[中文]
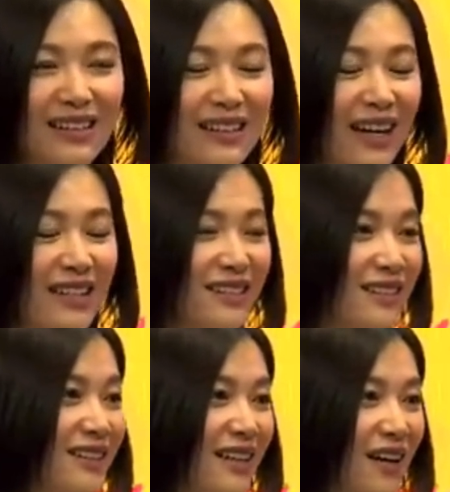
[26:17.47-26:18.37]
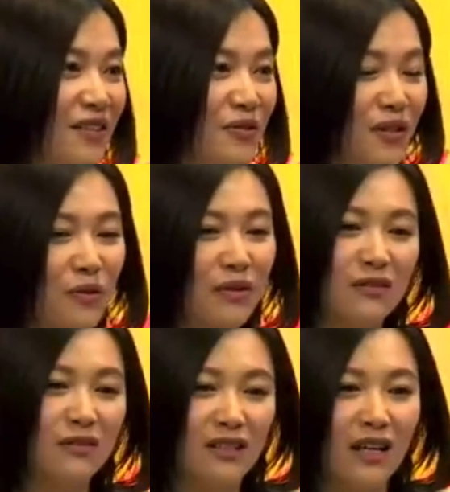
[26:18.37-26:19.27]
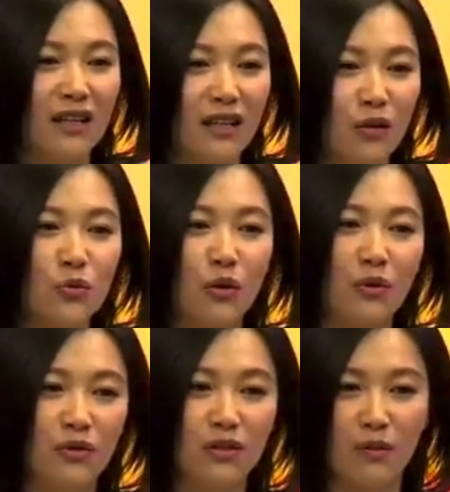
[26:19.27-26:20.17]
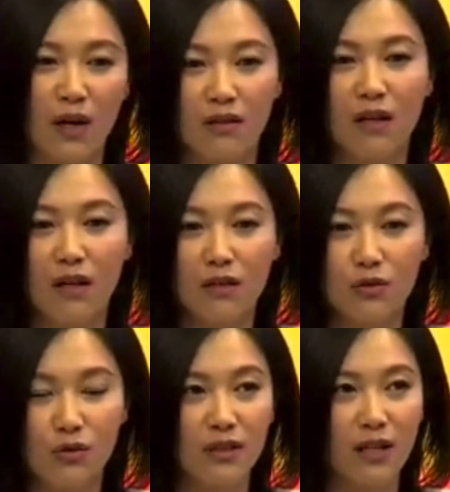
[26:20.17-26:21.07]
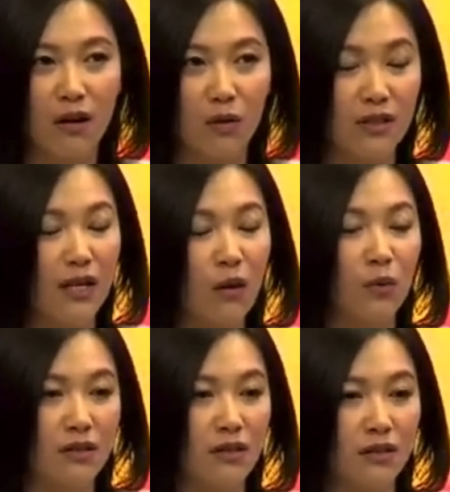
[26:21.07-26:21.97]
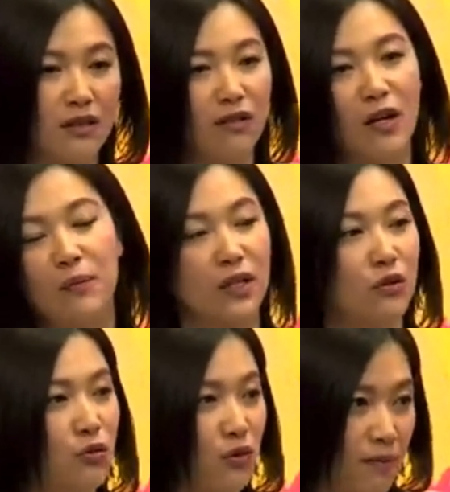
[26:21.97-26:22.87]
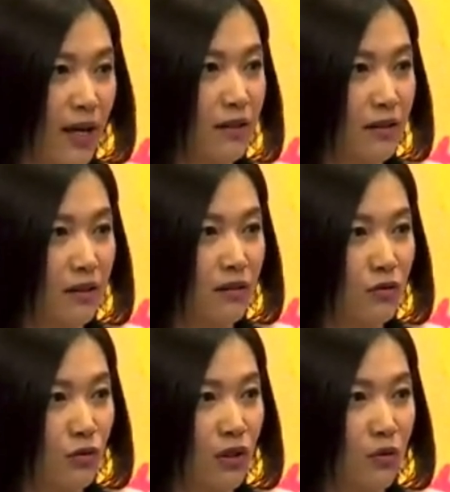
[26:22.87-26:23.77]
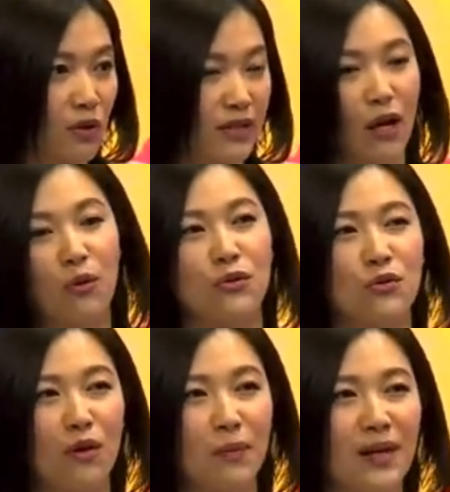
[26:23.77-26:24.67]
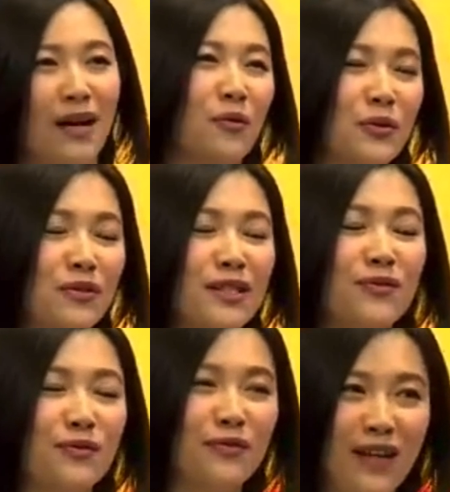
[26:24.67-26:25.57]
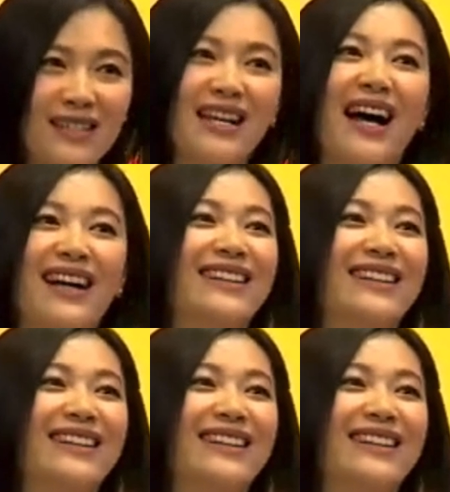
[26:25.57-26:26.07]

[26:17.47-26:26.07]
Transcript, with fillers: 挺开心的。所以我我既然要做，我就希望做到让我自己各方面都最满意，所以我才会做。不然我就继续放假。